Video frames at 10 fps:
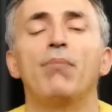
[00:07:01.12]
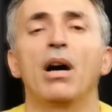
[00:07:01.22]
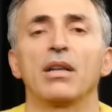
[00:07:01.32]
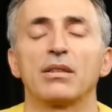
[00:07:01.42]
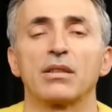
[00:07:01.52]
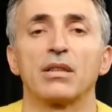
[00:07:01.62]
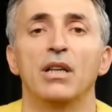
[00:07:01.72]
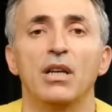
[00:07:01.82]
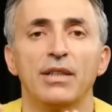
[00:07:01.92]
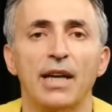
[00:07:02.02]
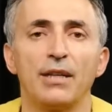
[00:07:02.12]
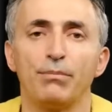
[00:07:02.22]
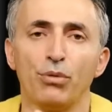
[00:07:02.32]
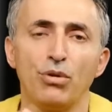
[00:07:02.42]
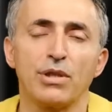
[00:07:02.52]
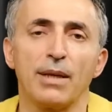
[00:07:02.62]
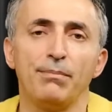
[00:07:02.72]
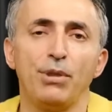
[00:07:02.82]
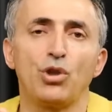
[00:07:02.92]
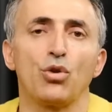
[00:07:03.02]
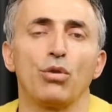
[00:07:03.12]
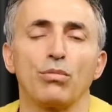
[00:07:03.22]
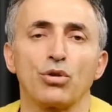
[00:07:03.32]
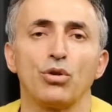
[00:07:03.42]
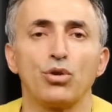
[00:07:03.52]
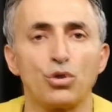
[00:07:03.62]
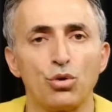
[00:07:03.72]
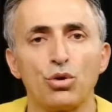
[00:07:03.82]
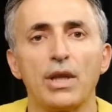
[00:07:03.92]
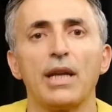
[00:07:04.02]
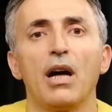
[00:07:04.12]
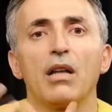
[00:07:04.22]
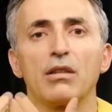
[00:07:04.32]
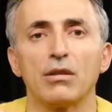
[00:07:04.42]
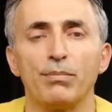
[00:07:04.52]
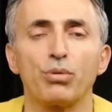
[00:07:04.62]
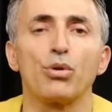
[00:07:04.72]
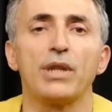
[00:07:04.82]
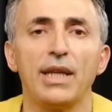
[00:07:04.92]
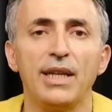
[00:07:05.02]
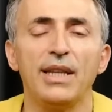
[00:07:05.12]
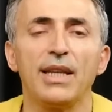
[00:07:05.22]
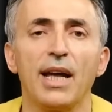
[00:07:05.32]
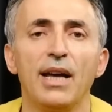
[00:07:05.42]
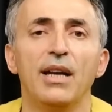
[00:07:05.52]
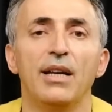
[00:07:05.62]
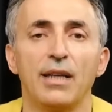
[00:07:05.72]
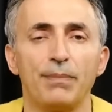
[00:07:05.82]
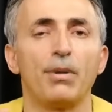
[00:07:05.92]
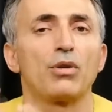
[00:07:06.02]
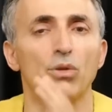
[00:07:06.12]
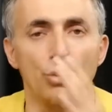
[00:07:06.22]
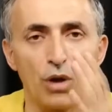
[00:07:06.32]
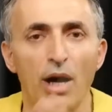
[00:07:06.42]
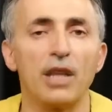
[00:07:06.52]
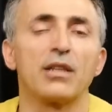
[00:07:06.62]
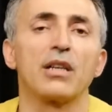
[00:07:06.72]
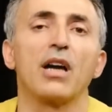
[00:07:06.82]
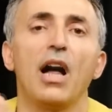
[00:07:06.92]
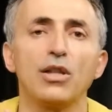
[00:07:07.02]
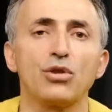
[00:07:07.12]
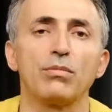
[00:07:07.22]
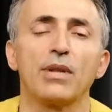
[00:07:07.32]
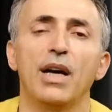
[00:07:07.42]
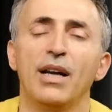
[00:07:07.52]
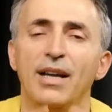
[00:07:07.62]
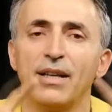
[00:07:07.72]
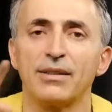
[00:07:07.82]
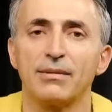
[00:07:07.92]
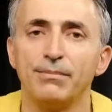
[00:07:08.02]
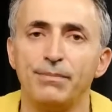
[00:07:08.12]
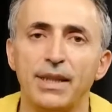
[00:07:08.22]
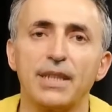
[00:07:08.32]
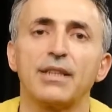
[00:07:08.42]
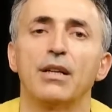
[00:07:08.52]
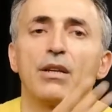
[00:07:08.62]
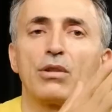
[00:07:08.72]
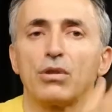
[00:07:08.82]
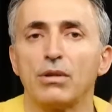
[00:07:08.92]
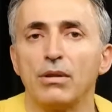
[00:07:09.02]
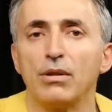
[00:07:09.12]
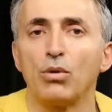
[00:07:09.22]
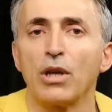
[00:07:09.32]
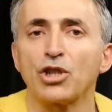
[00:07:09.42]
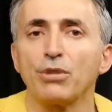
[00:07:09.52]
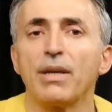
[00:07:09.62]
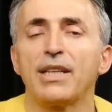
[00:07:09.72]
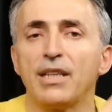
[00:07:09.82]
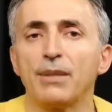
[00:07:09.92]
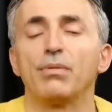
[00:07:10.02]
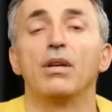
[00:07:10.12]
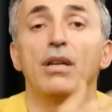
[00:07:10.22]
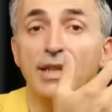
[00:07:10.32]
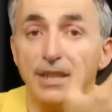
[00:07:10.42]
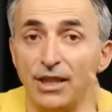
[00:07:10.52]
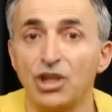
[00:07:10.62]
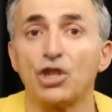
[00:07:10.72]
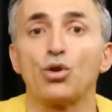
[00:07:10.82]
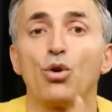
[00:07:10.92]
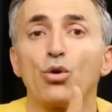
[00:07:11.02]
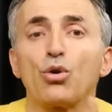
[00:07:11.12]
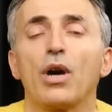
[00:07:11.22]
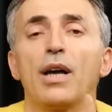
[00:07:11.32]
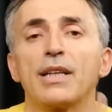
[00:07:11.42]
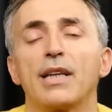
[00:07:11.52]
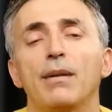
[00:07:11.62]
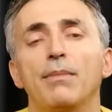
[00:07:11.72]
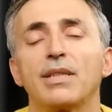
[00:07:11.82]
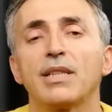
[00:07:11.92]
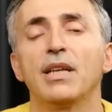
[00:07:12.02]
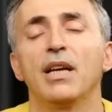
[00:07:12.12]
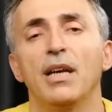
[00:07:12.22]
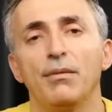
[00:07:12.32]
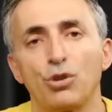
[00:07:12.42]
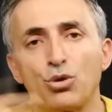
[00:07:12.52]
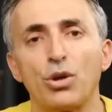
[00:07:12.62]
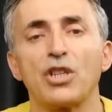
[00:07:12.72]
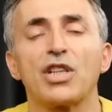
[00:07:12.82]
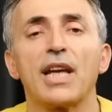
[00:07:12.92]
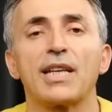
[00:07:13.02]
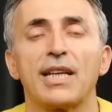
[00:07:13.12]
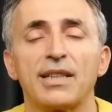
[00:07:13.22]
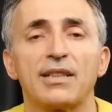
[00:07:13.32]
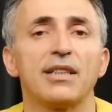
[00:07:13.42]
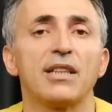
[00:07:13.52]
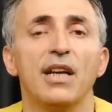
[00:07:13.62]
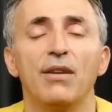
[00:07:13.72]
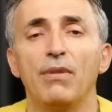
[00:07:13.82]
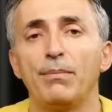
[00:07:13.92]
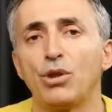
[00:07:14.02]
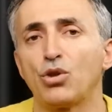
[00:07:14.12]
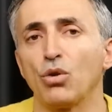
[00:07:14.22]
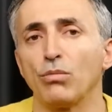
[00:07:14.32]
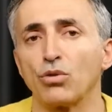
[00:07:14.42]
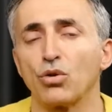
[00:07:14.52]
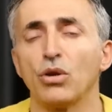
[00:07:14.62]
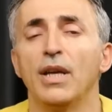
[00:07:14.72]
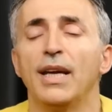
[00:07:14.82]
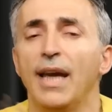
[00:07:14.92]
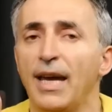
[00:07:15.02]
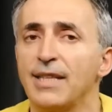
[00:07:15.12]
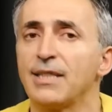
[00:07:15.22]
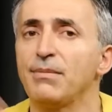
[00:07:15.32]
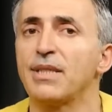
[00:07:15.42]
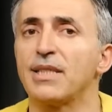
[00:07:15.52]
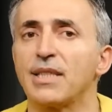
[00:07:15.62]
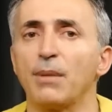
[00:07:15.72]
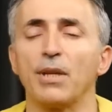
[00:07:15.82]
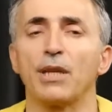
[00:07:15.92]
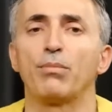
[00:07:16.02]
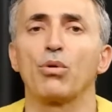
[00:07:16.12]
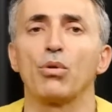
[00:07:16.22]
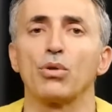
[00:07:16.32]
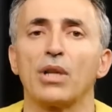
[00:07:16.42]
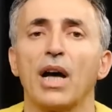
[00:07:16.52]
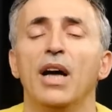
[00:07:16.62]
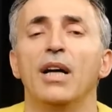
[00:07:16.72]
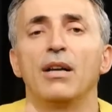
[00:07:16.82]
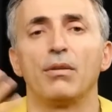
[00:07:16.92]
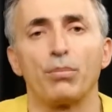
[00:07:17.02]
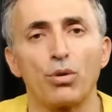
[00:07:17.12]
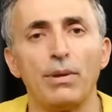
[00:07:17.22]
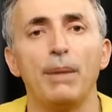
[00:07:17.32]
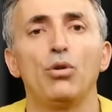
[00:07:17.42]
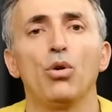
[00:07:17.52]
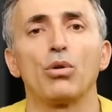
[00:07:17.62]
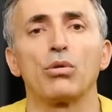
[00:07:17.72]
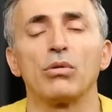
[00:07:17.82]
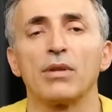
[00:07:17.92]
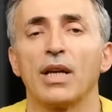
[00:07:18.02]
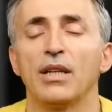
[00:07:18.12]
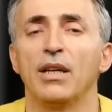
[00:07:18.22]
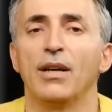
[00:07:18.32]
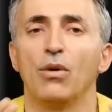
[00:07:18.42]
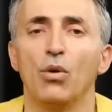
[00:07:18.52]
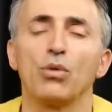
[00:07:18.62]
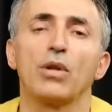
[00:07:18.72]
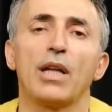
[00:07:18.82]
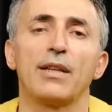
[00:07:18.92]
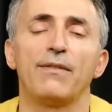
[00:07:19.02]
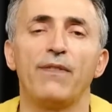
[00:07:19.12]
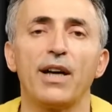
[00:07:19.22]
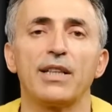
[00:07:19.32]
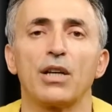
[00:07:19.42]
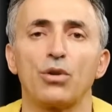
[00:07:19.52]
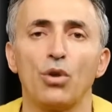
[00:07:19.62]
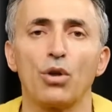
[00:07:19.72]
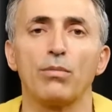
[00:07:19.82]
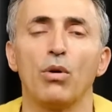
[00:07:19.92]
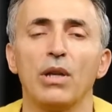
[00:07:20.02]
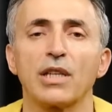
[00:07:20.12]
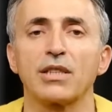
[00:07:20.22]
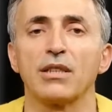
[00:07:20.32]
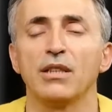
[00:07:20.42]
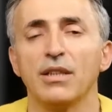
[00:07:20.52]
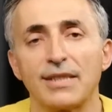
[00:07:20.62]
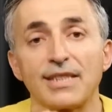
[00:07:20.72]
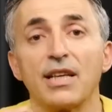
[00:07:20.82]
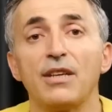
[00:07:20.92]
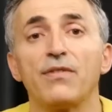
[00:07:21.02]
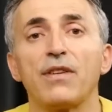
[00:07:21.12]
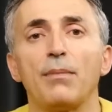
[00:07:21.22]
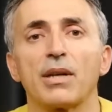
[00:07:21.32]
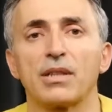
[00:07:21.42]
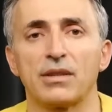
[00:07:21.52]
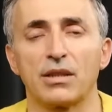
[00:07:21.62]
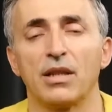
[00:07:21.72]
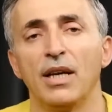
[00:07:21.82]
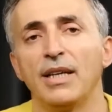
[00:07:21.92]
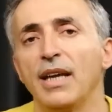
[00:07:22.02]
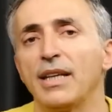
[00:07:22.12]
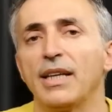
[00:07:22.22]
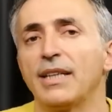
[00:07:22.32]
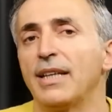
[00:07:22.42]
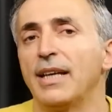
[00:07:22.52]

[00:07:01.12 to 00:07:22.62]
bağlıdır. Yani bu yüzden birçoğumuzun sütten aldığı protein de pardon aldığı kalsiyum da bir dolaşıma girip iş görür hale gelmesi süreçler gerektirir ve birçoğumuzun enzim sistemleri bu konuda problemli olduğundan ondan da fayda görme olasılığı zayıflamaktadır. Yani